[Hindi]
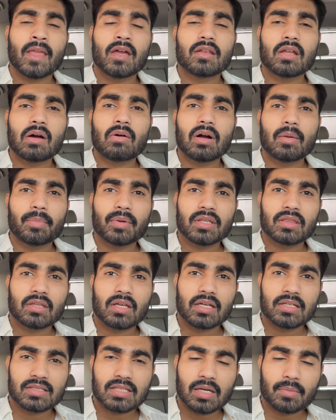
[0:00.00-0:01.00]
ना वहाँ पर
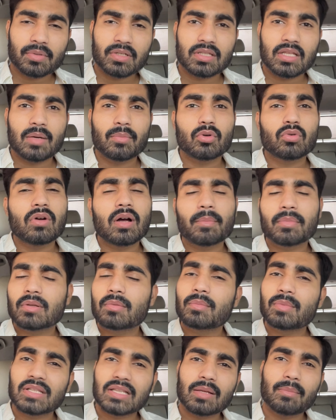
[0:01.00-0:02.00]
इतना हिसाब किताब वहाँ
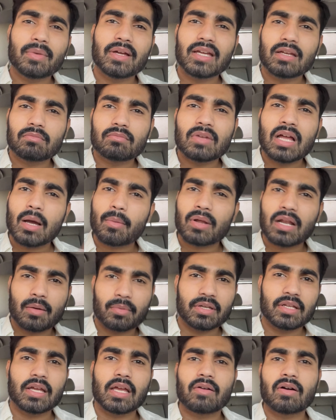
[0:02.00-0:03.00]
मतलब मैं ना
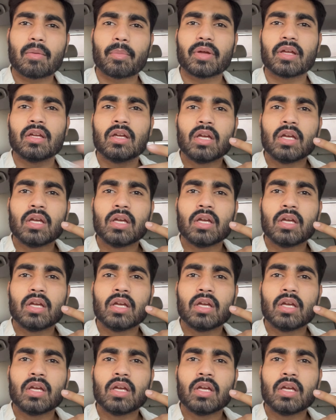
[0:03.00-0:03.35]
बराबर ही गया वहाँ पर